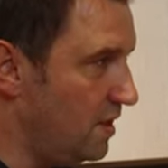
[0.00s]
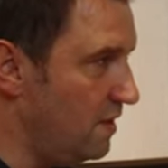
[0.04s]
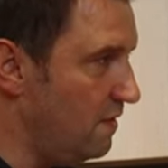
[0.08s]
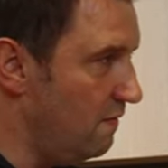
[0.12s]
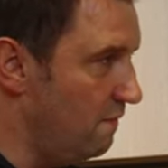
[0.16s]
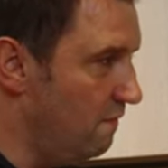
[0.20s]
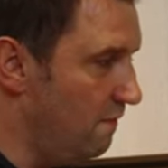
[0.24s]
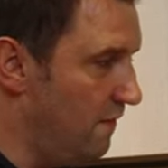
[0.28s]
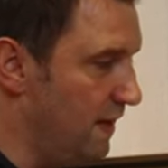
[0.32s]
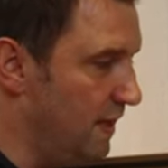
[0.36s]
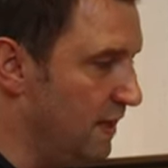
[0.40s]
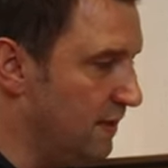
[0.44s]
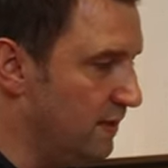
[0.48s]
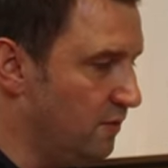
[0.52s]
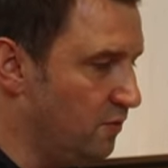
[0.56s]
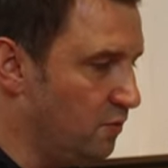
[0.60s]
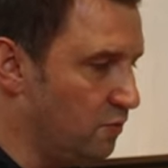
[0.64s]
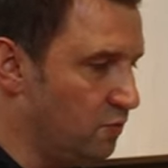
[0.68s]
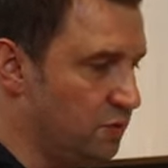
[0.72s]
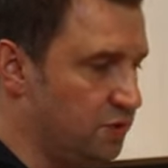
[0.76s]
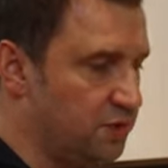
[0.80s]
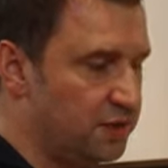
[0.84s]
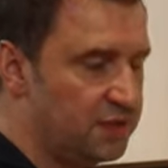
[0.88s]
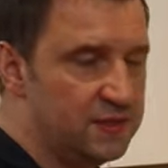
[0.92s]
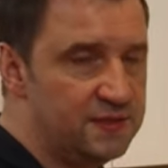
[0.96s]
werden
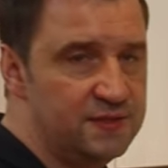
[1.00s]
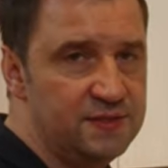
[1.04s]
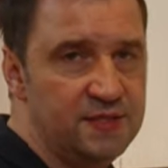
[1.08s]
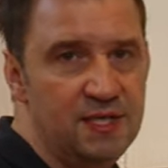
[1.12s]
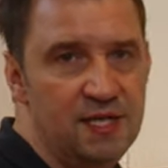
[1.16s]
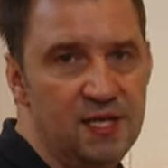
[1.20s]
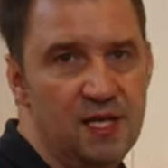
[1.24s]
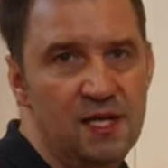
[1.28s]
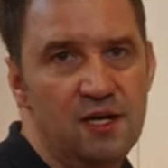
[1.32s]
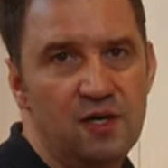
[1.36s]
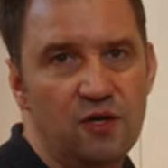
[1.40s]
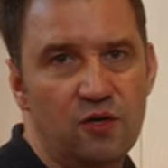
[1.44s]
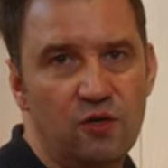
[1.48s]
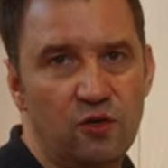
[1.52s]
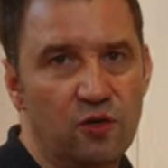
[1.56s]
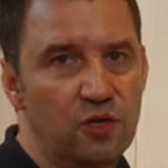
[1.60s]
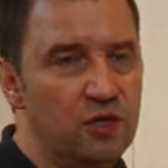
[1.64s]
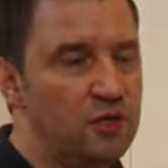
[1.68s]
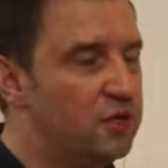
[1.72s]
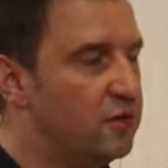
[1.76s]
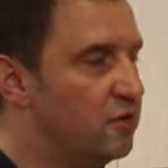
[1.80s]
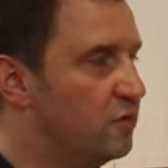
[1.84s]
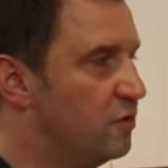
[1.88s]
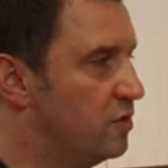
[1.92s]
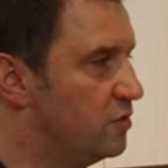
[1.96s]
durch das
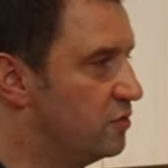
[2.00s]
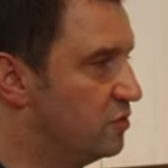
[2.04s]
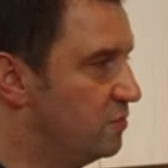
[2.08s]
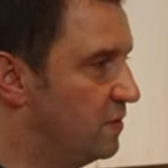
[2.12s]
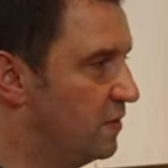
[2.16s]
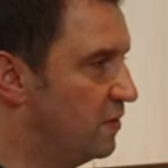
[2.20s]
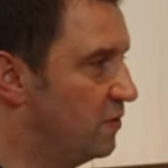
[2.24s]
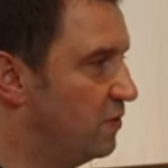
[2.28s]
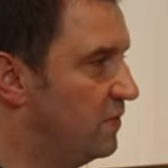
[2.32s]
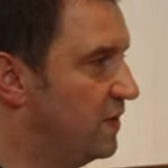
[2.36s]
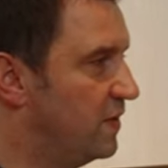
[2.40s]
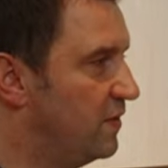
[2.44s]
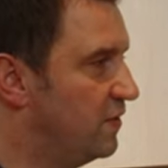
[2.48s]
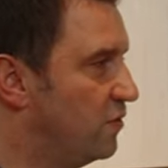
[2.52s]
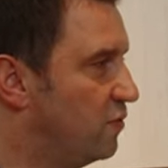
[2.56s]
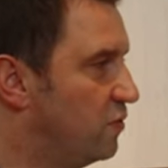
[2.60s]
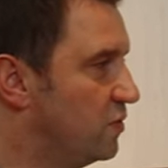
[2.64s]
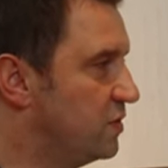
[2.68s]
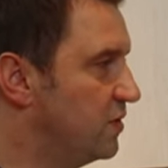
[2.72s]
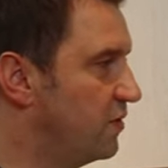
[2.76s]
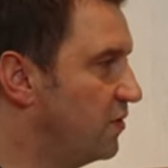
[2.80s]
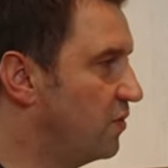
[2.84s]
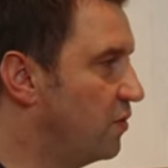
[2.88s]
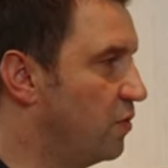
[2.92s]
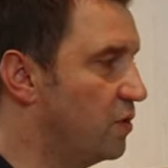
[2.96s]
Kochgeräusch bzw. durch
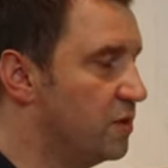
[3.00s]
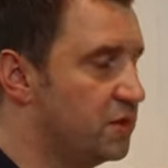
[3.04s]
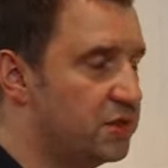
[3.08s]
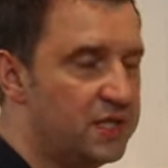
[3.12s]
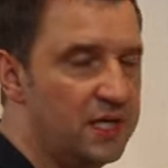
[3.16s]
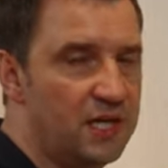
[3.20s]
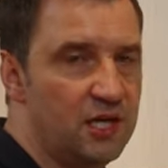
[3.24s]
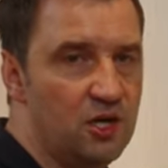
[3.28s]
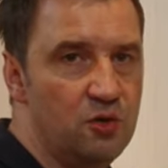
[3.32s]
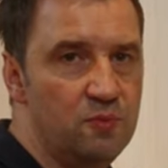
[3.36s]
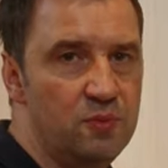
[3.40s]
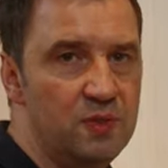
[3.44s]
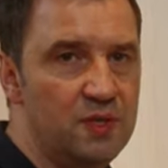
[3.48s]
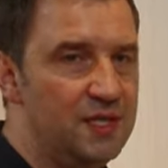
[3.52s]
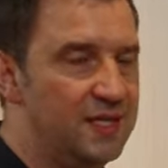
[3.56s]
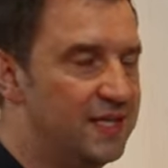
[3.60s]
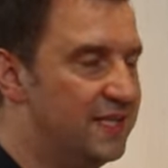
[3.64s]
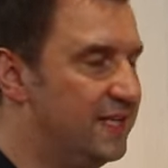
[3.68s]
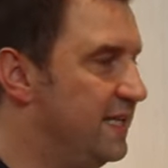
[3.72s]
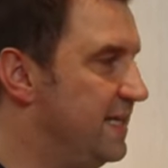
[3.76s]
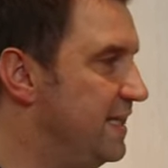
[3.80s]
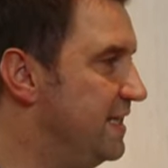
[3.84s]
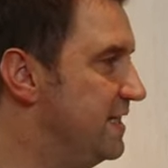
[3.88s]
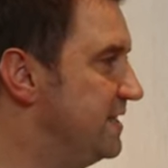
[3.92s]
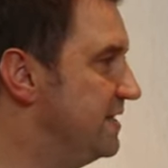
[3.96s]
das Geräusch der Haube
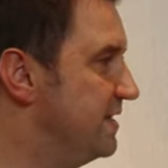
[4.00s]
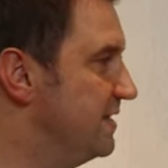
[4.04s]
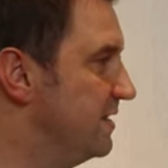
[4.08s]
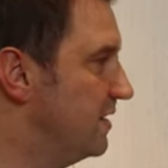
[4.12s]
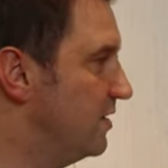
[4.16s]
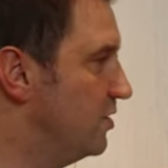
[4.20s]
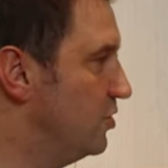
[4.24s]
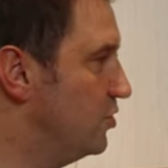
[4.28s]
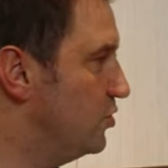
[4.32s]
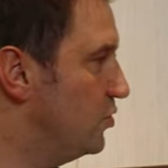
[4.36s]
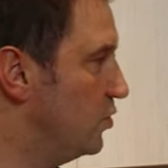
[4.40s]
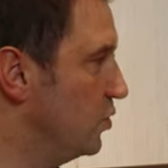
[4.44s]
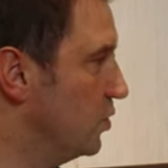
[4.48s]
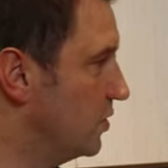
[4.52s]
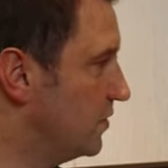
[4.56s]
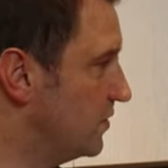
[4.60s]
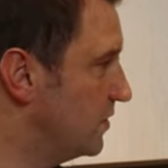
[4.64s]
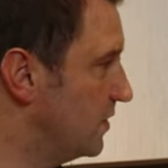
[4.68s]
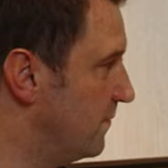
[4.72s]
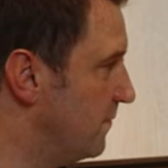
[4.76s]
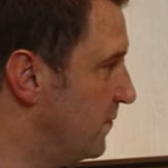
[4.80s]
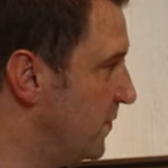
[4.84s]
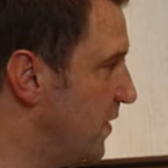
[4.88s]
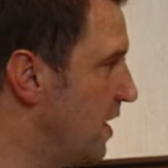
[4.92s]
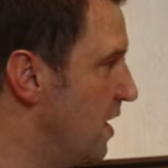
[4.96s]
nicht gestört.
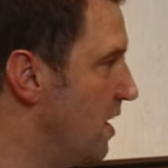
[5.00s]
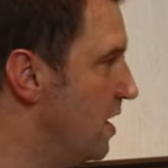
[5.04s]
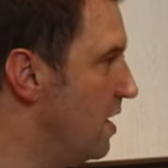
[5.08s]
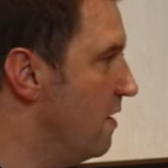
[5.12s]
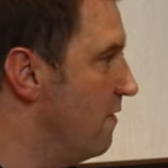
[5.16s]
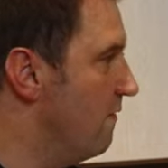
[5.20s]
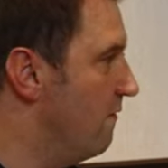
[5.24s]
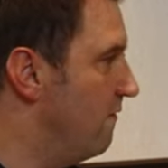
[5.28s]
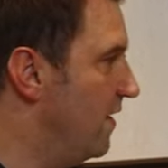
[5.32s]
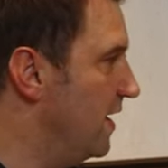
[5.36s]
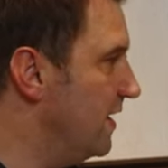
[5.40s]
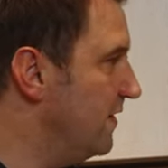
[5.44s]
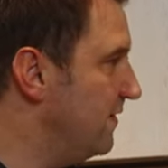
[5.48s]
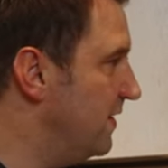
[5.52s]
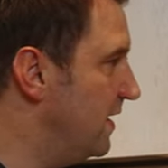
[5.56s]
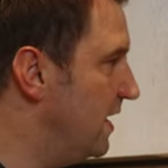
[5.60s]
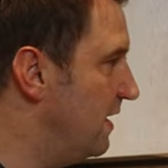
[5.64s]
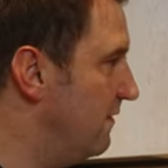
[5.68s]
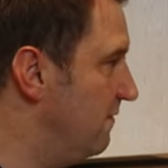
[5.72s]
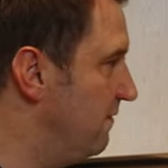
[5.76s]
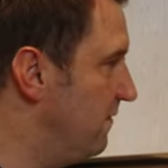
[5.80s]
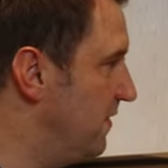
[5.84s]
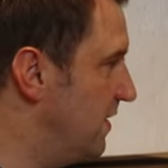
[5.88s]
Was haben